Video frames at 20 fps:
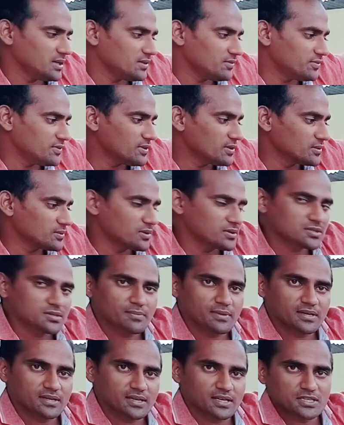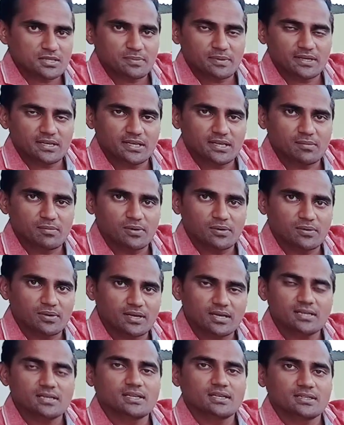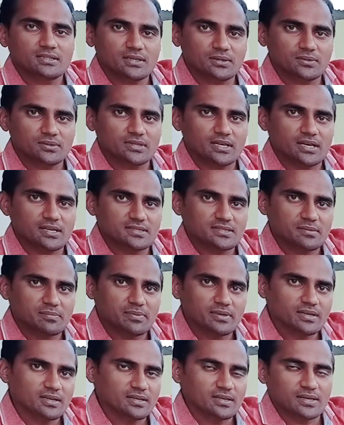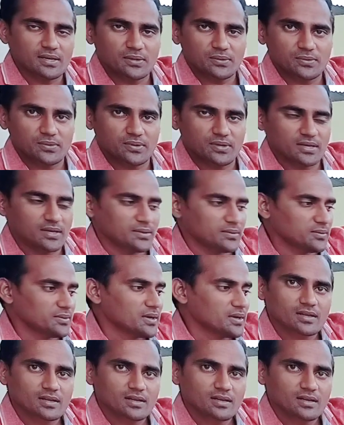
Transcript: ఈ ఫ్యూయల్ కోసం మనం ఖర్చు పెట్టే డబ్బులు కూడా తగ్గుతాయని చెప్పి నేను అనుకుంటున్నాను